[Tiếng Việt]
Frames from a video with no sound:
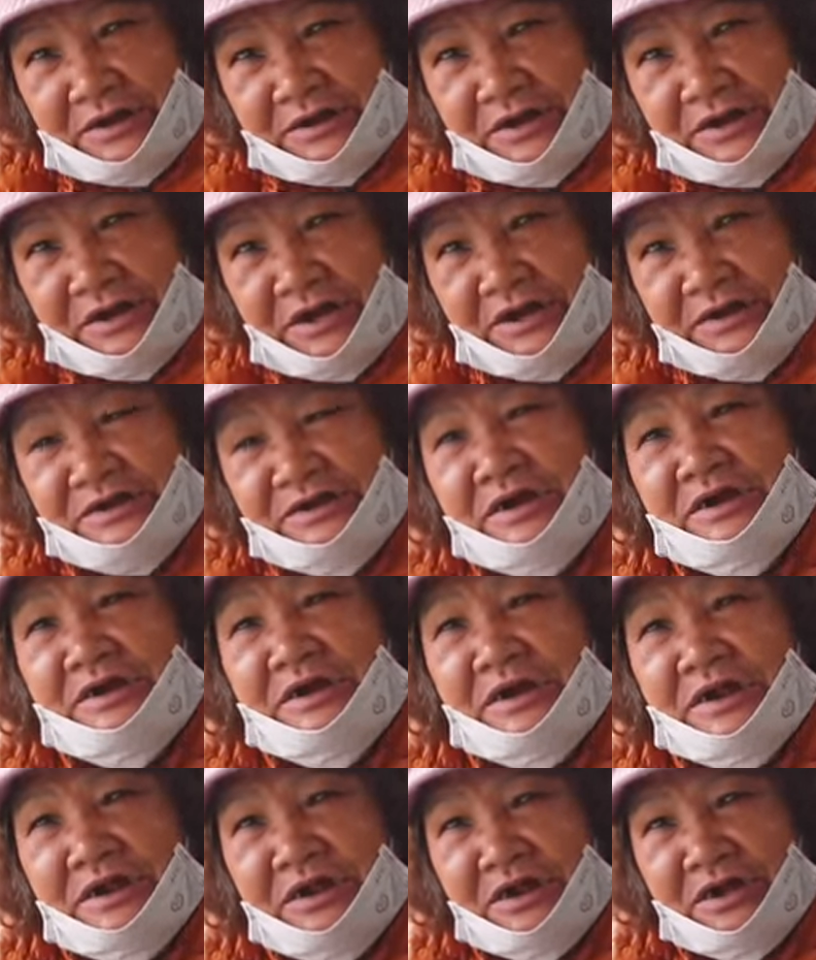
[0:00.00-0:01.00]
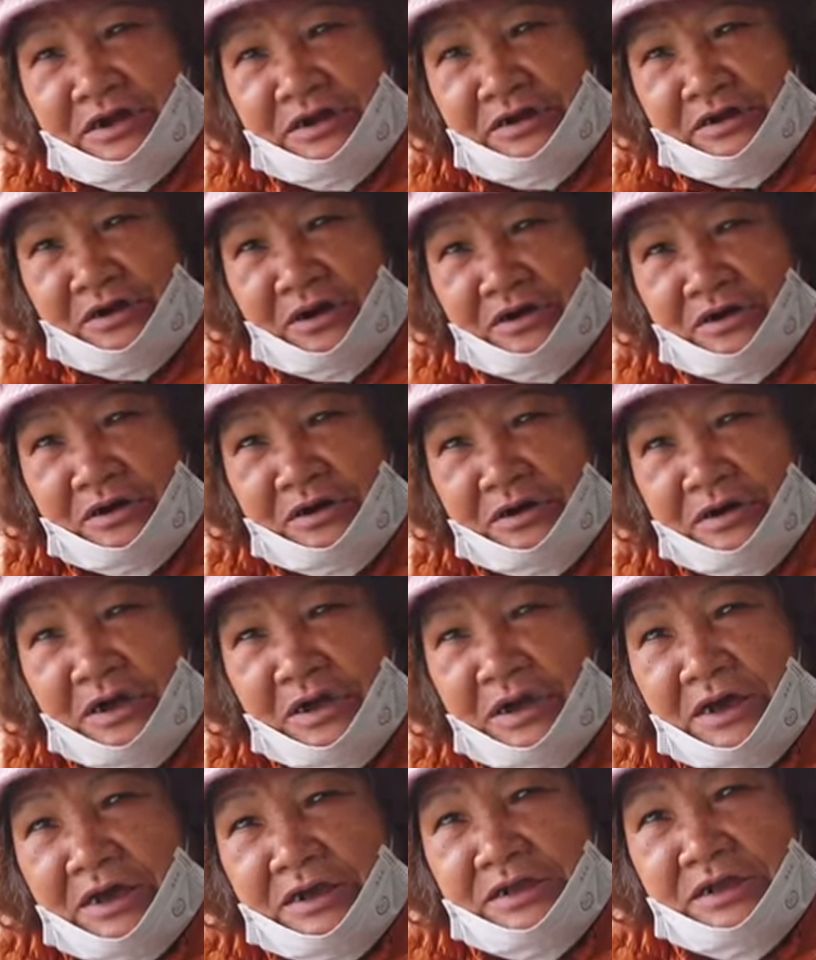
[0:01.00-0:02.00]
Vâng. Cái chợ Kỳ Lừa nó có.
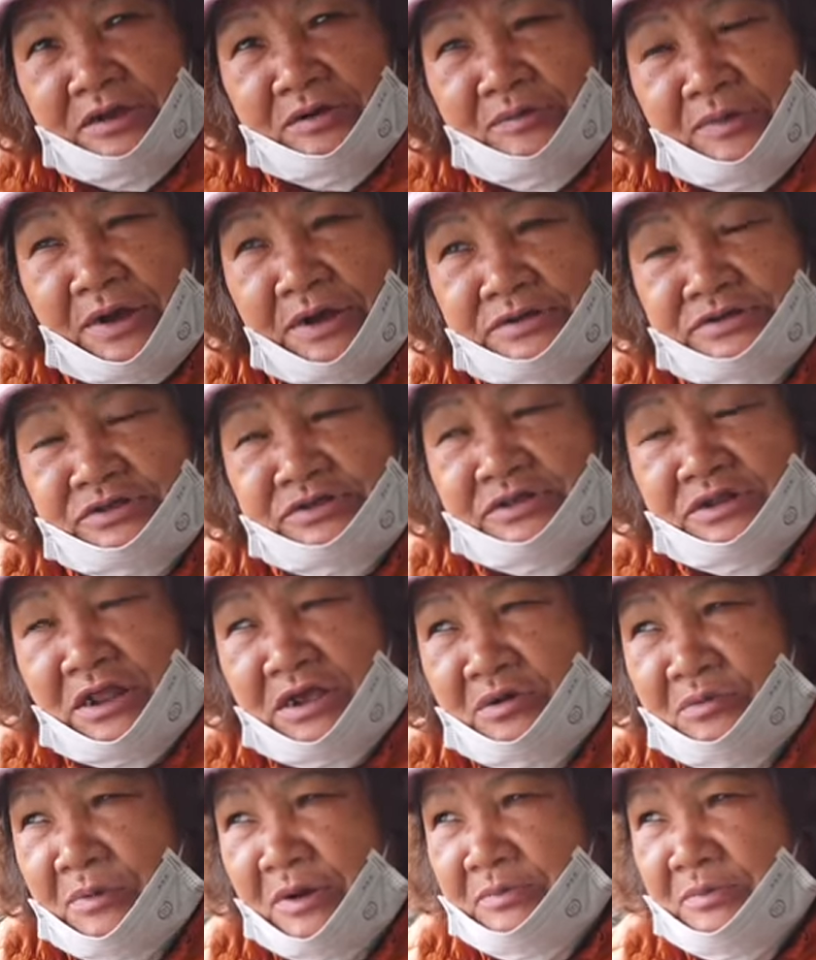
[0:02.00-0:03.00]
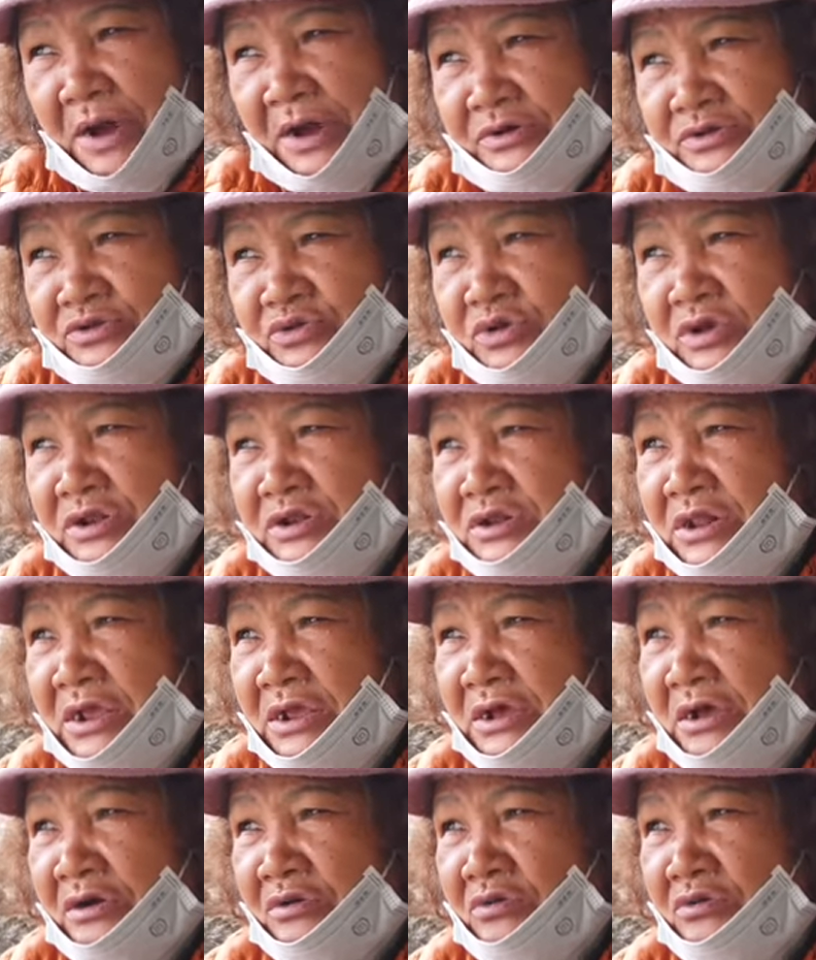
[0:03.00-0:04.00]
Vâng. Nhưng mà nếu mà bảo di
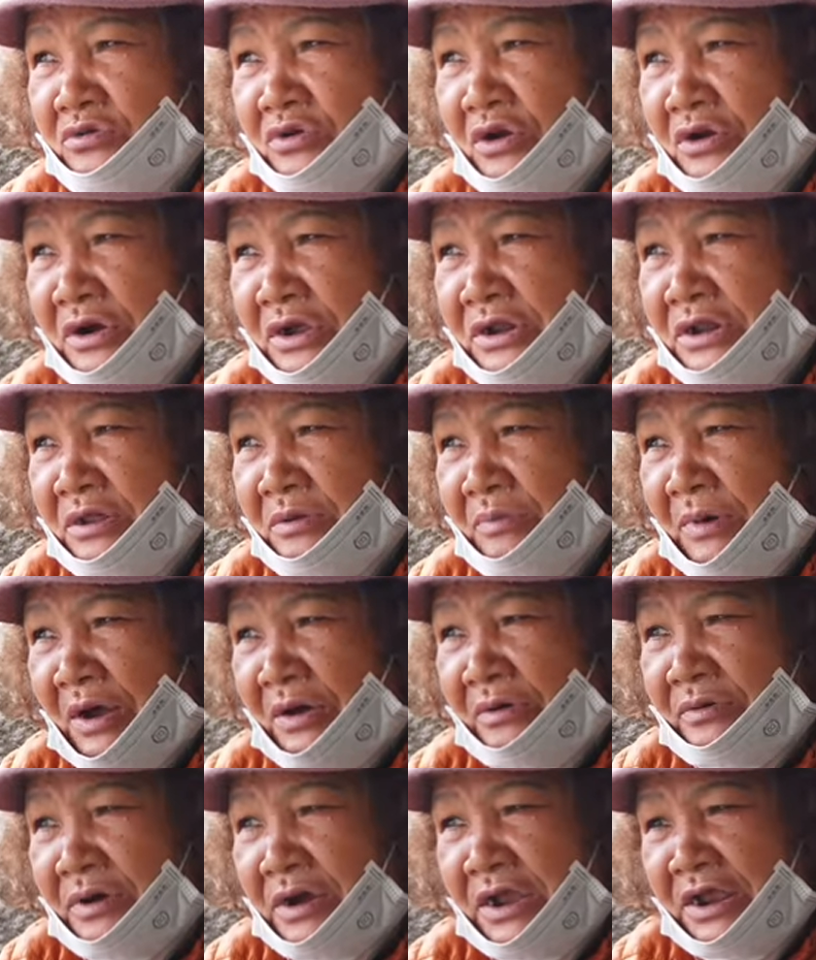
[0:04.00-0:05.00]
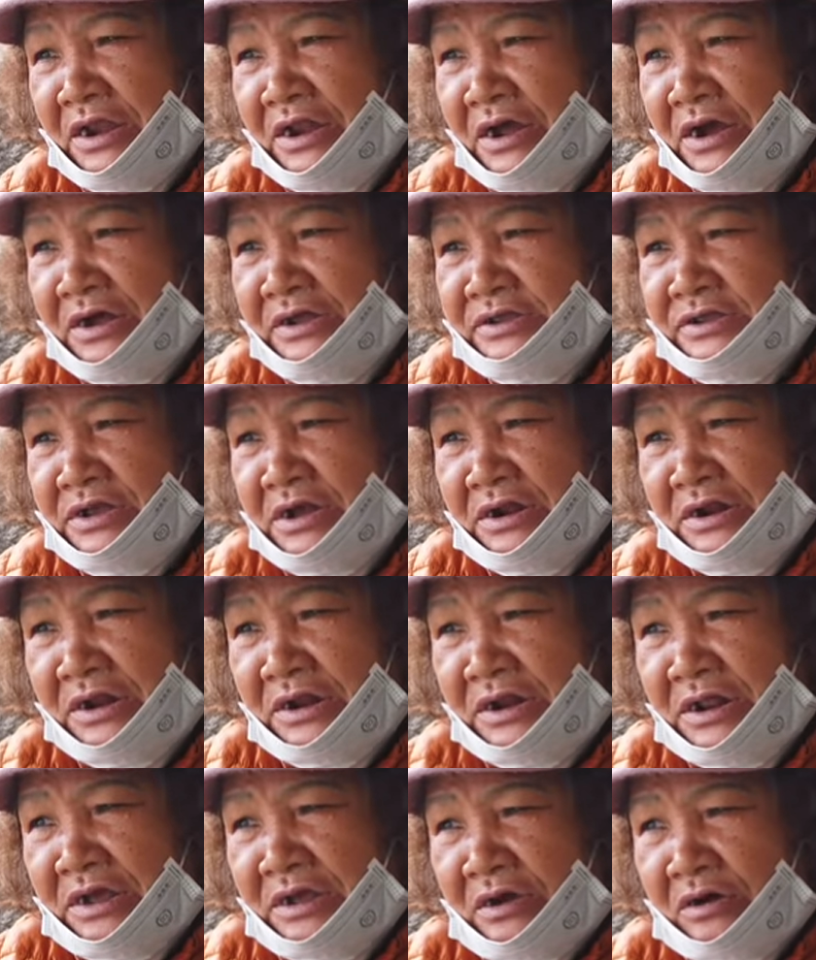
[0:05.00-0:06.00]
tích các cụ nói thì bảo Kỳ Lừa trước
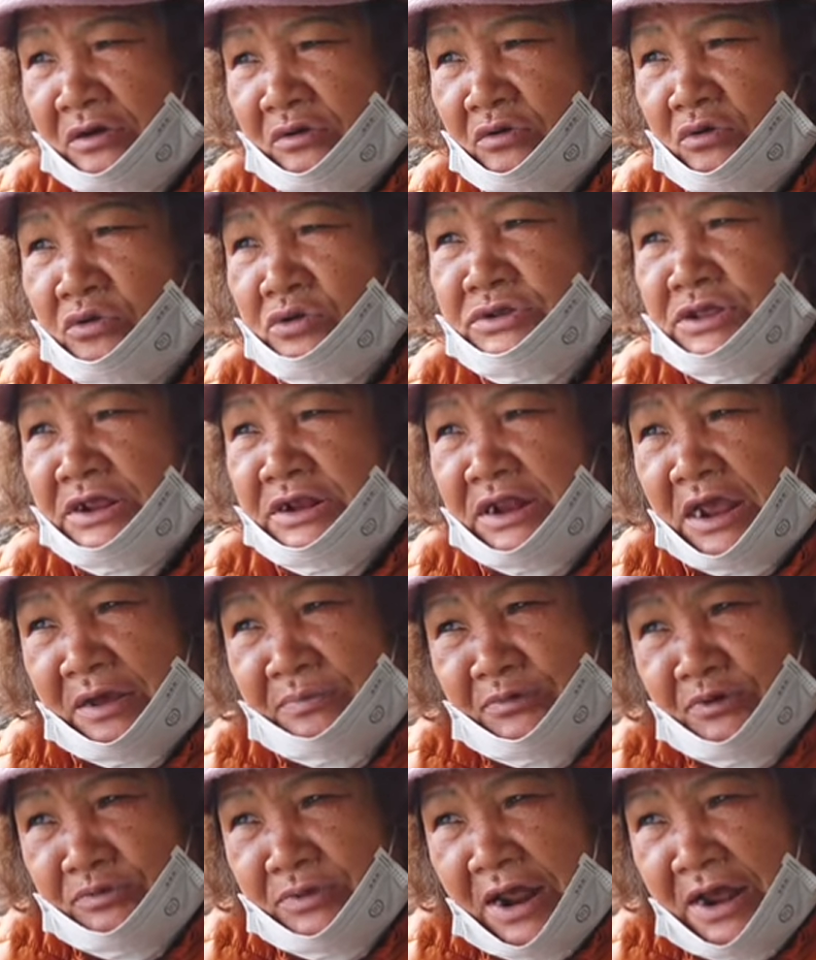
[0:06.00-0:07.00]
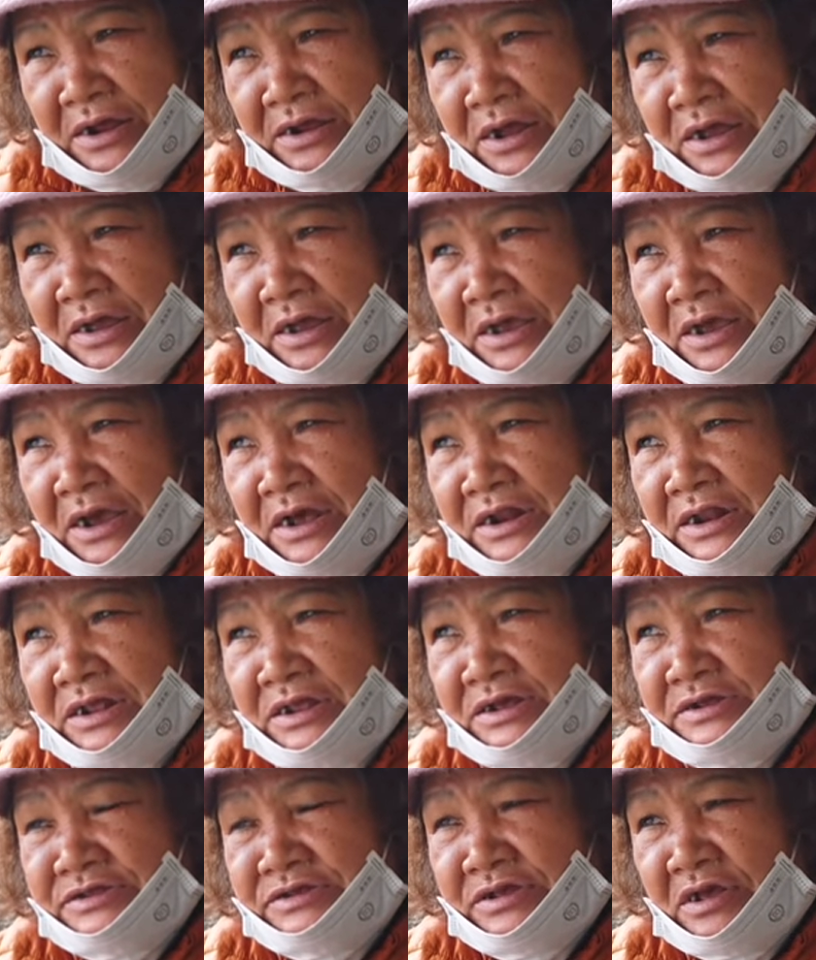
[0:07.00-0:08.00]
này là ở khu dây thép Đồng Đăng.
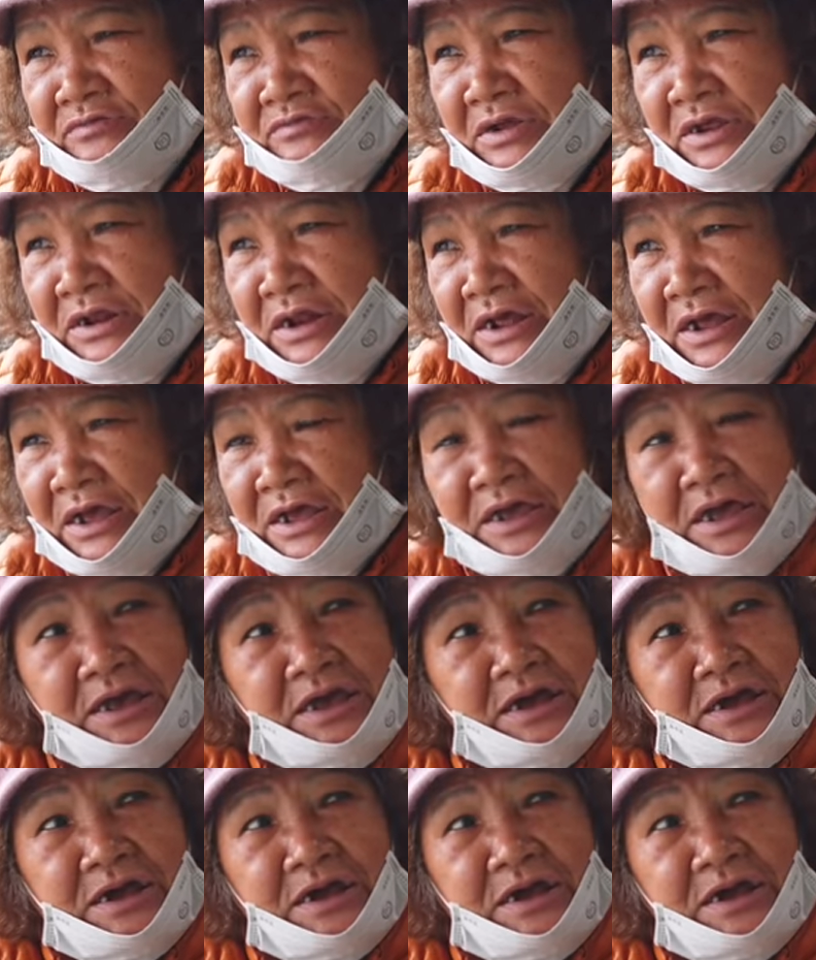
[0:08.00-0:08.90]
Bây giờ xong thì là